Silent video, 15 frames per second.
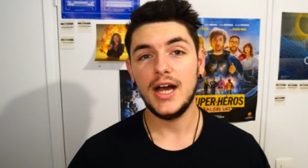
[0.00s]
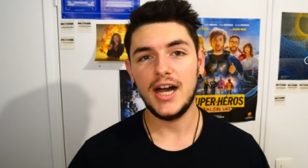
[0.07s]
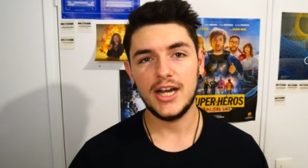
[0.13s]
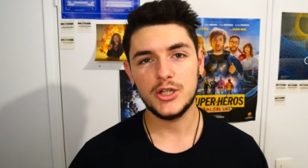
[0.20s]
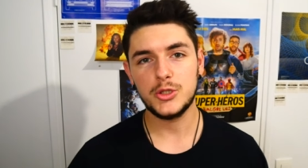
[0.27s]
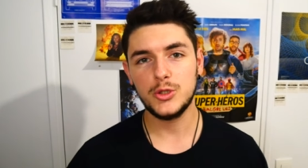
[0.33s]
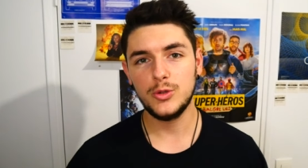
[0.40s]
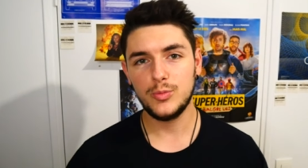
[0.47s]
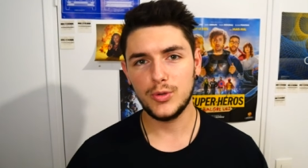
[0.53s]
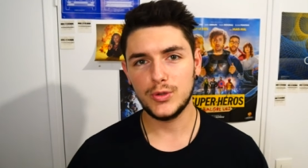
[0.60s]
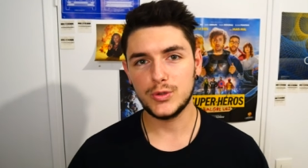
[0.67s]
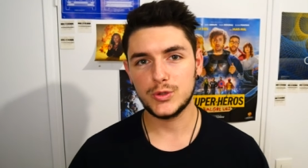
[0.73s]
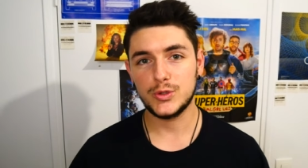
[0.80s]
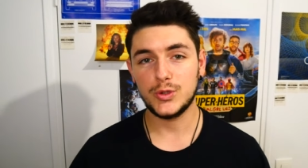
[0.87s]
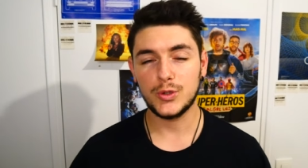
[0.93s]
à chaud
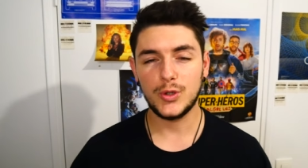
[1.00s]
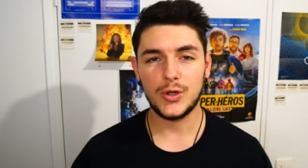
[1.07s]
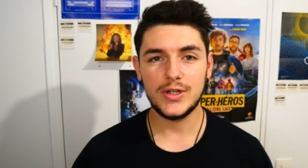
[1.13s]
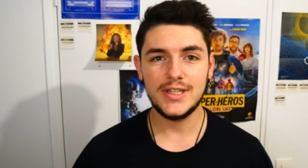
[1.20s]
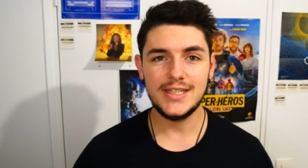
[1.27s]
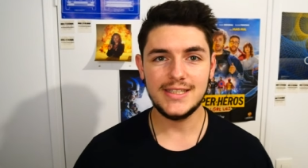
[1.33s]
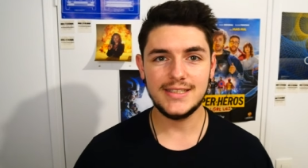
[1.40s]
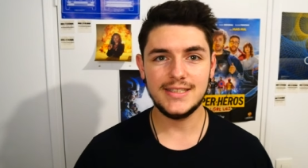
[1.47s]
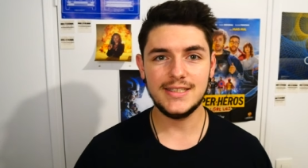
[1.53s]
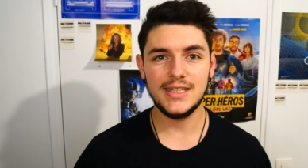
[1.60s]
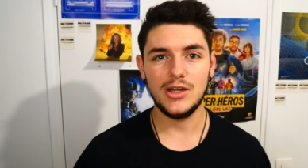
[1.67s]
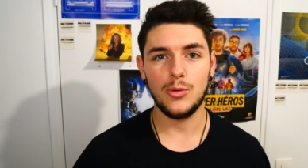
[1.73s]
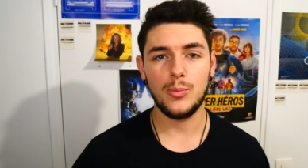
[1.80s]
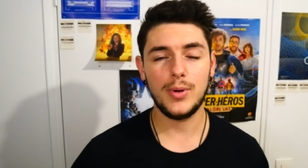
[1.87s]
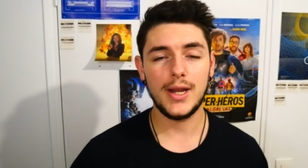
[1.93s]
pendant que j'ai encore les
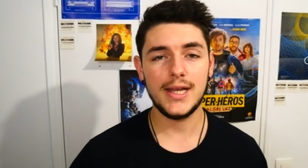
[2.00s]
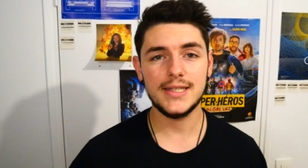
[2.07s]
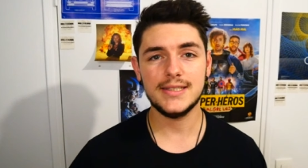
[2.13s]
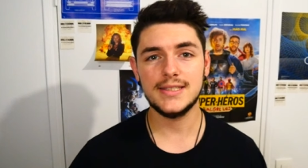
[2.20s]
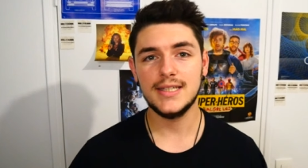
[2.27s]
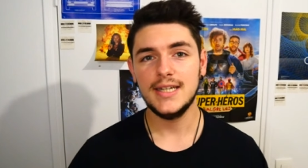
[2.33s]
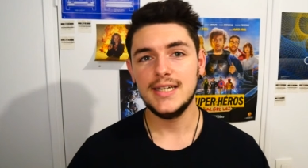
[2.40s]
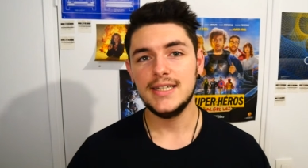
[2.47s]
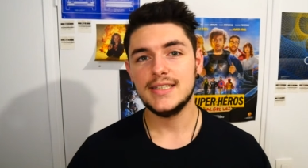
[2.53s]
idées en place.